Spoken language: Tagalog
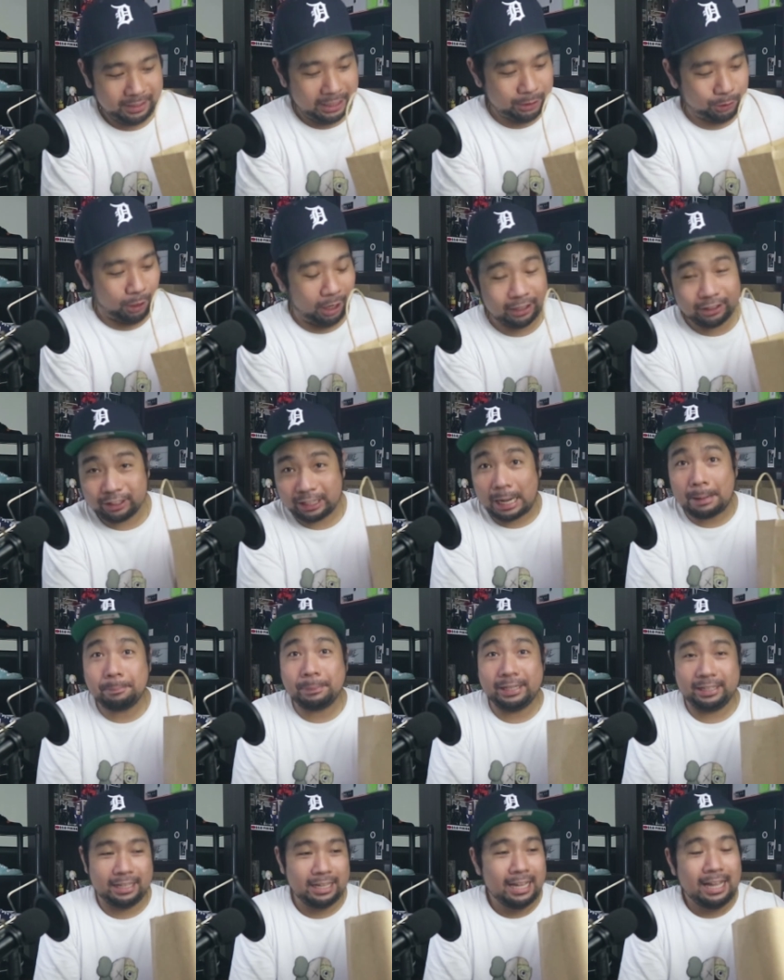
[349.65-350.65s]
ito,
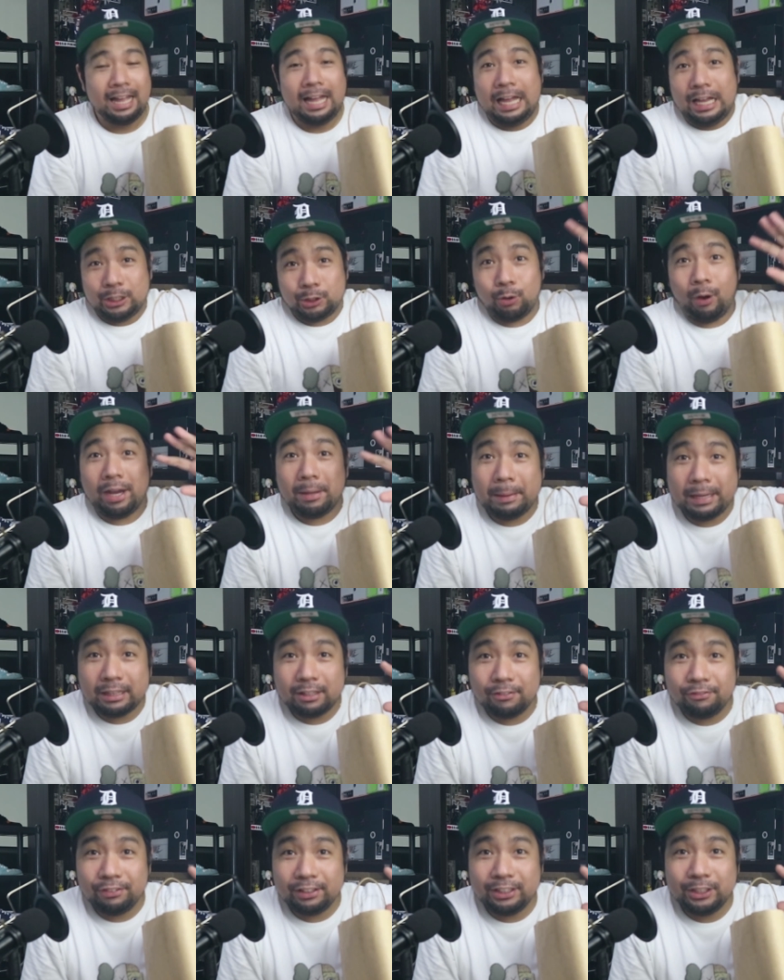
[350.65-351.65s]
unwrapping. So, I
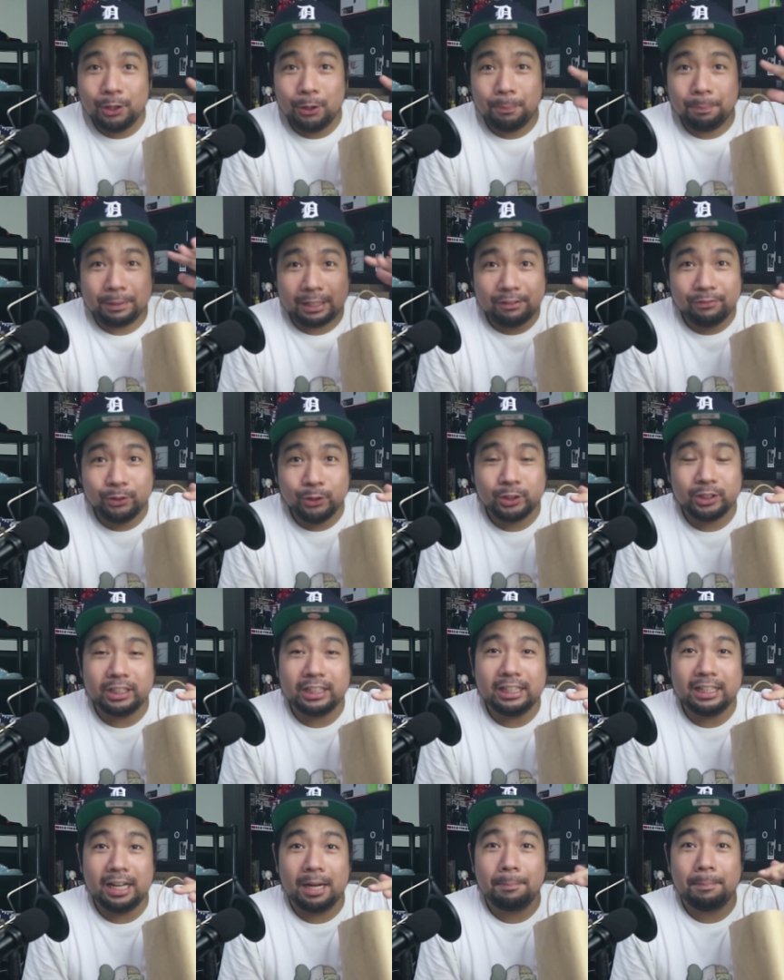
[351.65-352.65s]
made a video
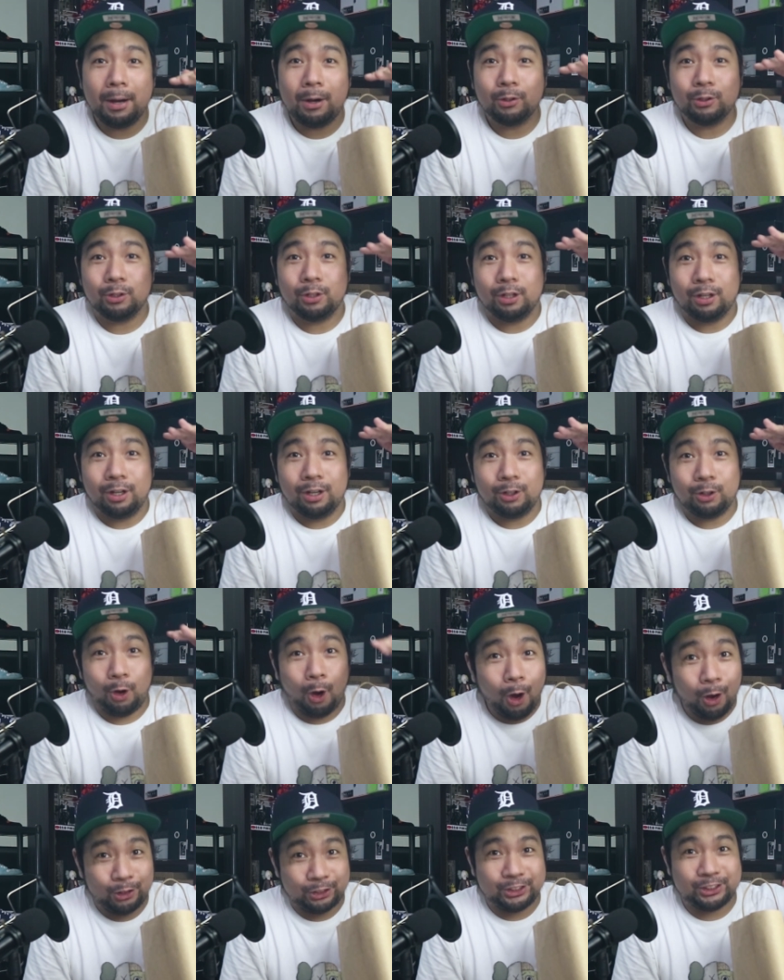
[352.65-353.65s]
previously about
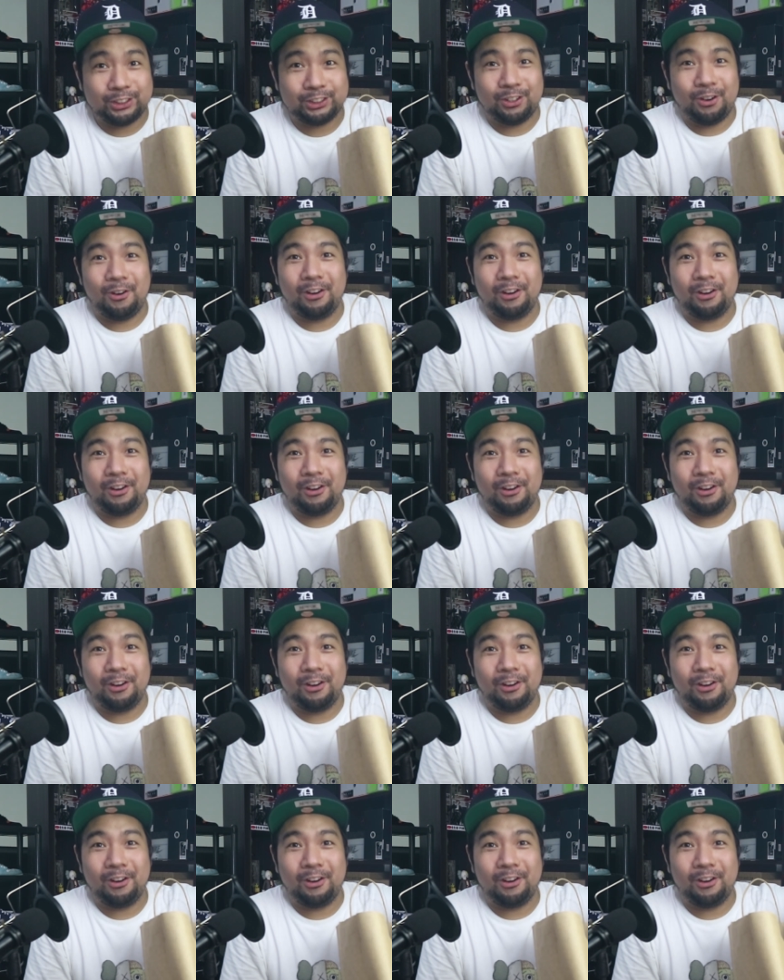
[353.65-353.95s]
COS.